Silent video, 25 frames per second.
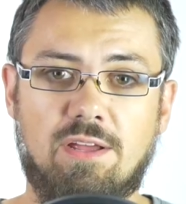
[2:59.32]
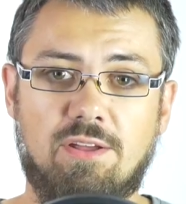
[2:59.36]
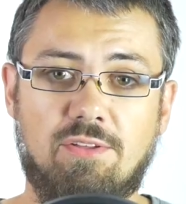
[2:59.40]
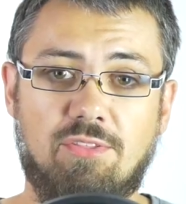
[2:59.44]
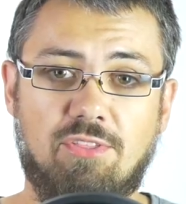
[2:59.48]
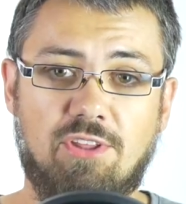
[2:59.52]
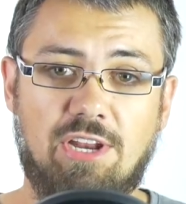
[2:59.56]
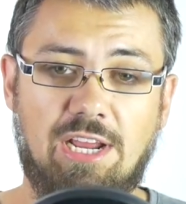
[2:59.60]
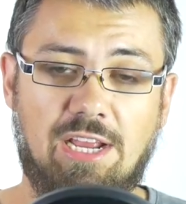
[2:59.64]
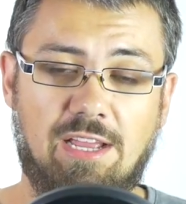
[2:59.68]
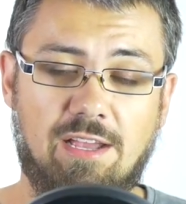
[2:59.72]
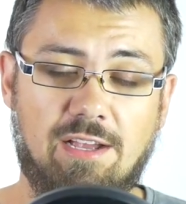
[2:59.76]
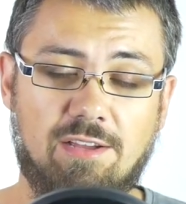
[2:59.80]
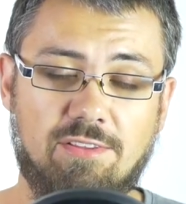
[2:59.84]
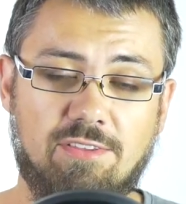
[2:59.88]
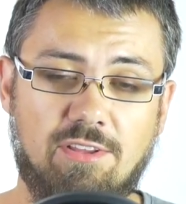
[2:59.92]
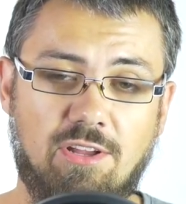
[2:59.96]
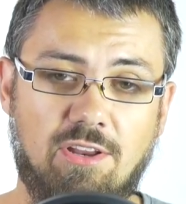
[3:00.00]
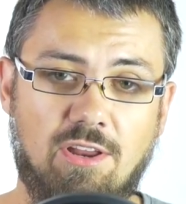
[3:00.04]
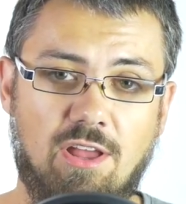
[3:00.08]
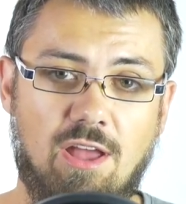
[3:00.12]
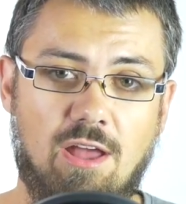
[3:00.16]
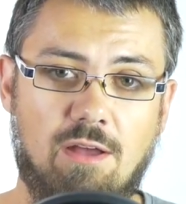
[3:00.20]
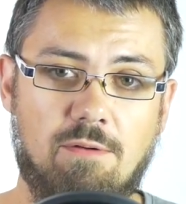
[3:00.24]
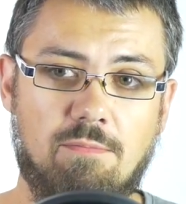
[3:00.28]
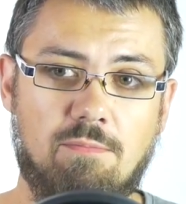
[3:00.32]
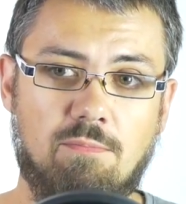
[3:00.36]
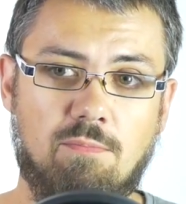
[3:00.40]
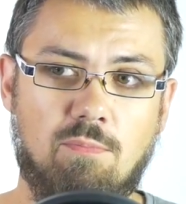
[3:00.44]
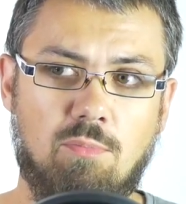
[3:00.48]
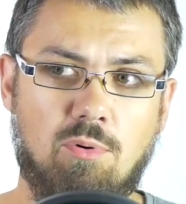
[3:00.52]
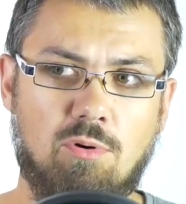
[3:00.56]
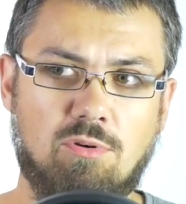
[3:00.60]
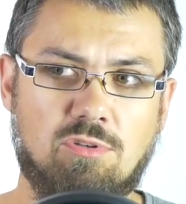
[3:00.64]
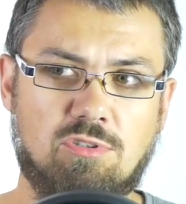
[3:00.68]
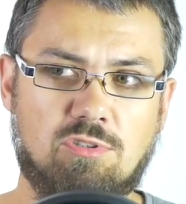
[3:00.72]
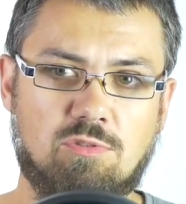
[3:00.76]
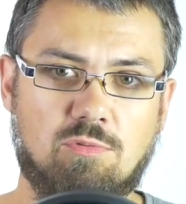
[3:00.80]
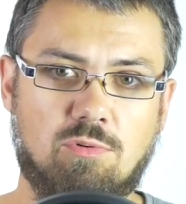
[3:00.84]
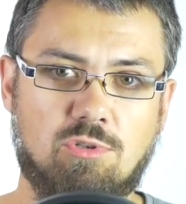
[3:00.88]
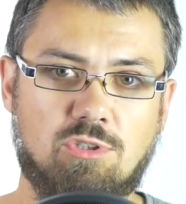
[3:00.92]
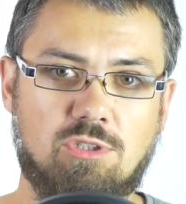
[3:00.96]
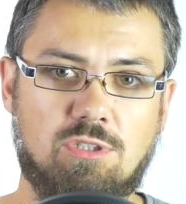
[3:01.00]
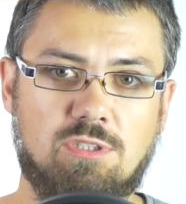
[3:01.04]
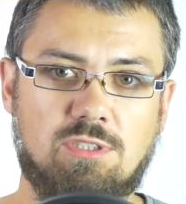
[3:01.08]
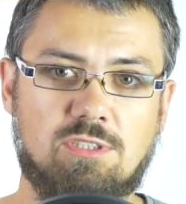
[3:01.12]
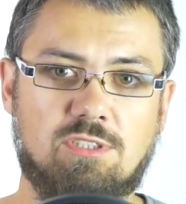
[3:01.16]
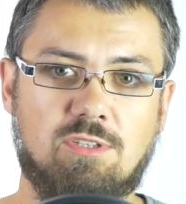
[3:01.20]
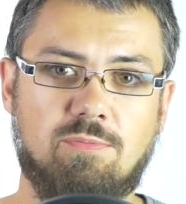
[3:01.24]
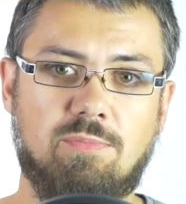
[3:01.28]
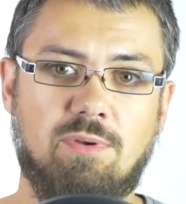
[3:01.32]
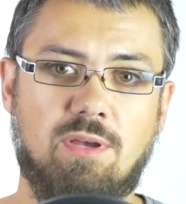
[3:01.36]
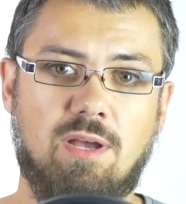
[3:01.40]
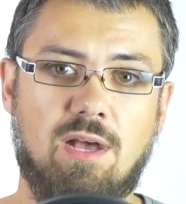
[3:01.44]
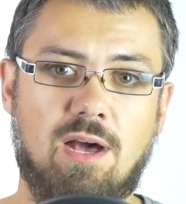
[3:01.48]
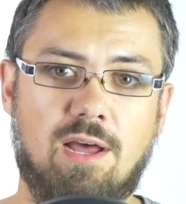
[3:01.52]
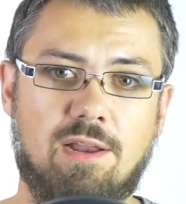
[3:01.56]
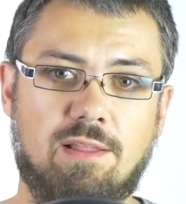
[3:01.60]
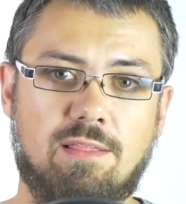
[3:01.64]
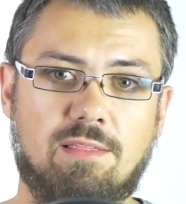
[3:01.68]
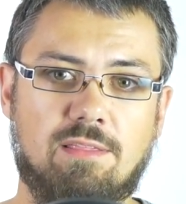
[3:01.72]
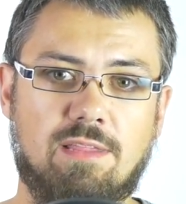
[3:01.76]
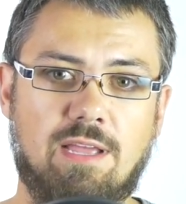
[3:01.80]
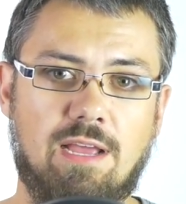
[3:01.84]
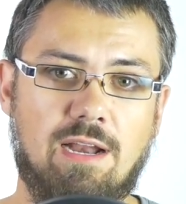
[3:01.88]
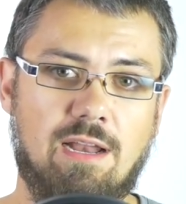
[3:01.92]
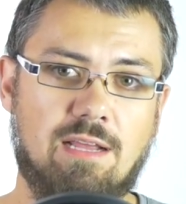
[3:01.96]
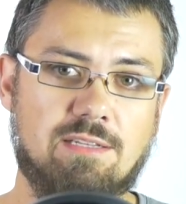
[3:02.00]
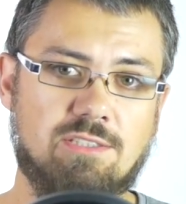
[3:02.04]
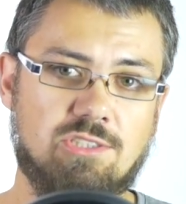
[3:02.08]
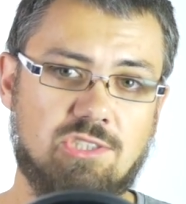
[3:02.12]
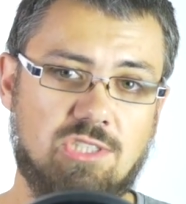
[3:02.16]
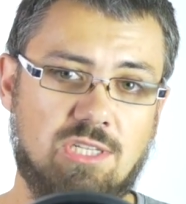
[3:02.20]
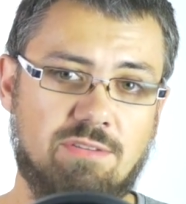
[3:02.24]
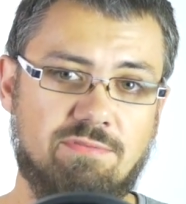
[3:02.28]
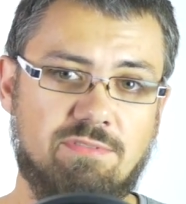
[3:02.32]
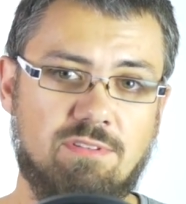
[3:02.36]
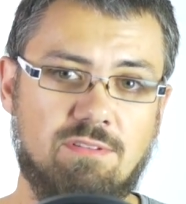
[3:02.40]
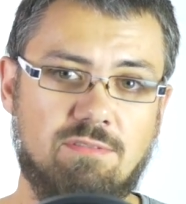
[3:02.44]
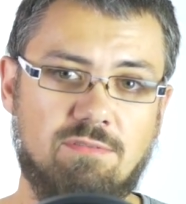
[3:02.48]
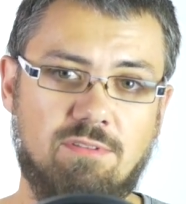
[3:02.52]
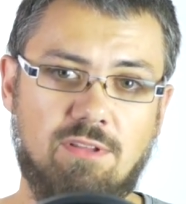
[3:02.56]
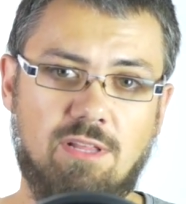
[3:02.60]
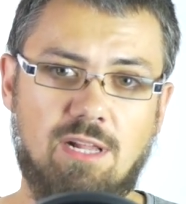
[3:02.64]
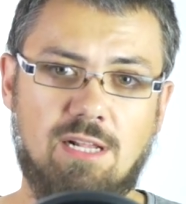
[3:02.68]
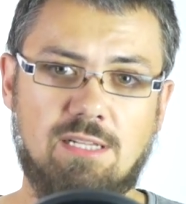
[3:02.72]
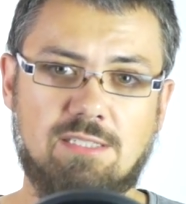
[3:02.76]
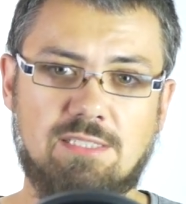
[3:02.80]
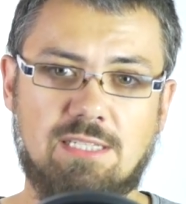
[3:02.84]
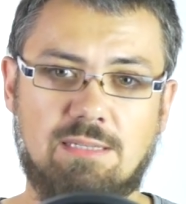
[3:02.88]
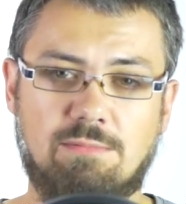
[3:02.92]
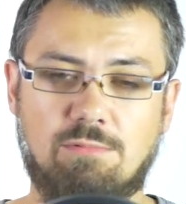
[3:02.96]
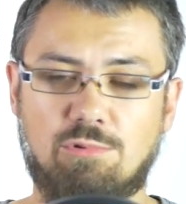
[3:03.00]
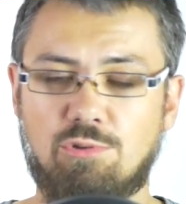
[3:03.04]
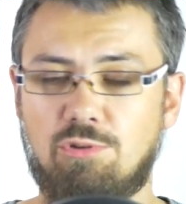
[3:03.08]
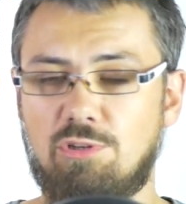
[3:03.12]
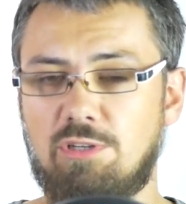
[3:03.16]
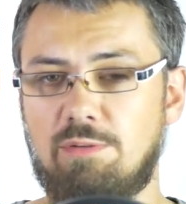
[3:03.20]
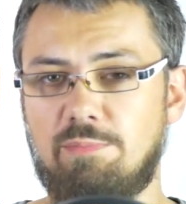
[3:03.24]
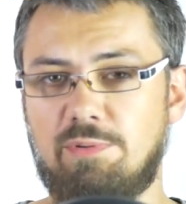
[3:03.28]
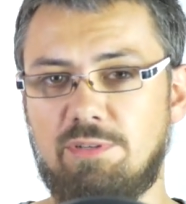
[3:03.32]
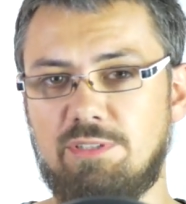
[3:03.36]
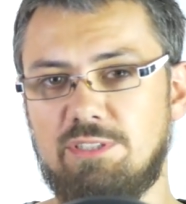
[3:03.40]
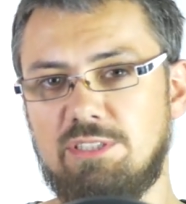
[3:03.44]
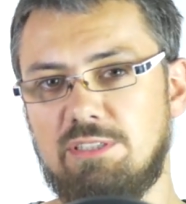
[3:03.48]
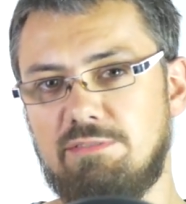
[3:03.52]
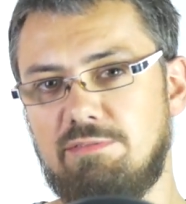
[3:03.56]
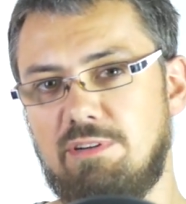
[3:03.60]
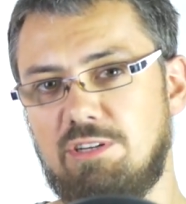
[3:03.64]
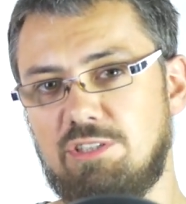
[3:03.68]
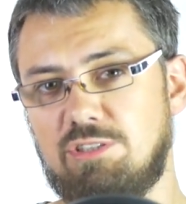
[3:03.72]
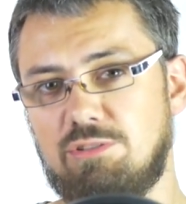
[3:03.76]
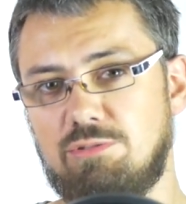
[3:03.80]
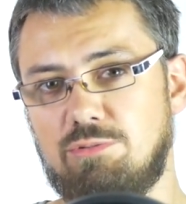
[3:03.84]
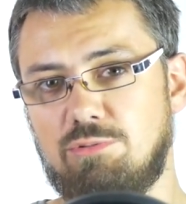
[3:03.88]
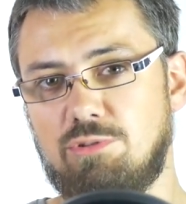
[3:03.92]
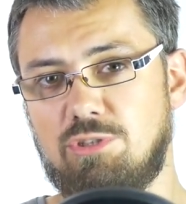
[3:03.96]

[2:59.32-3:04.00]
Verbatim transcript: Treka Gdynia, bo złożyli sobie hardtaila ze sztywnym widelcem, który będzie ważył